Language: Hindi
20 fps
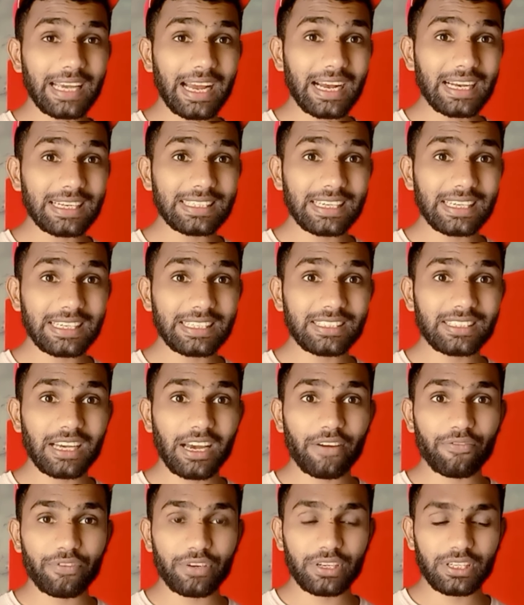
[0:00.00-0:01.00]
क्या शहीन
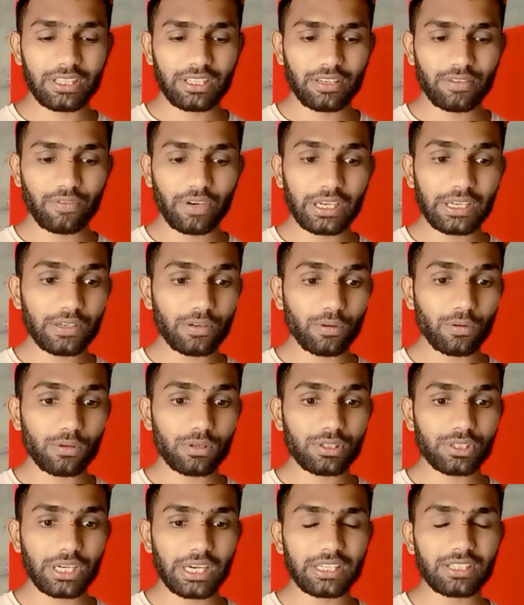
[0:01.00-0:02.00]
शाह अफरीदी वही
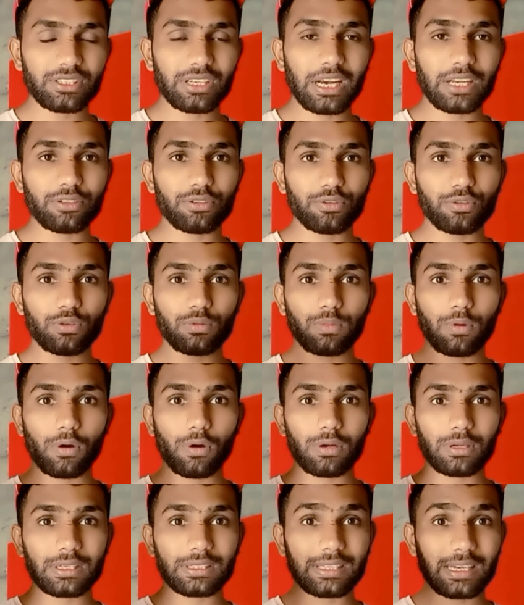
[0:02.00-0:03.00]
ओल्ड शहीन शाह जो न्यू
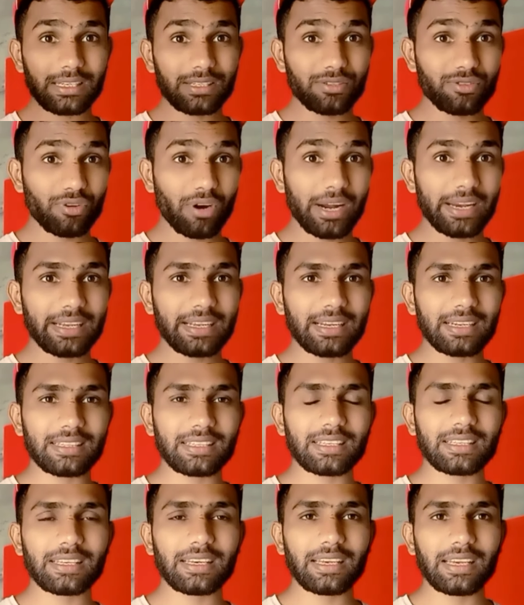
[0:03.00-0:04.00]
बॉल के साथ स्ट्राइक
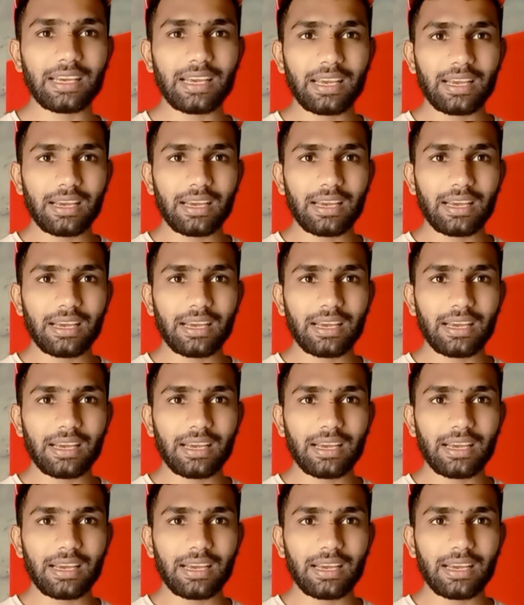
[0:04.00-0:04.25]
करते थे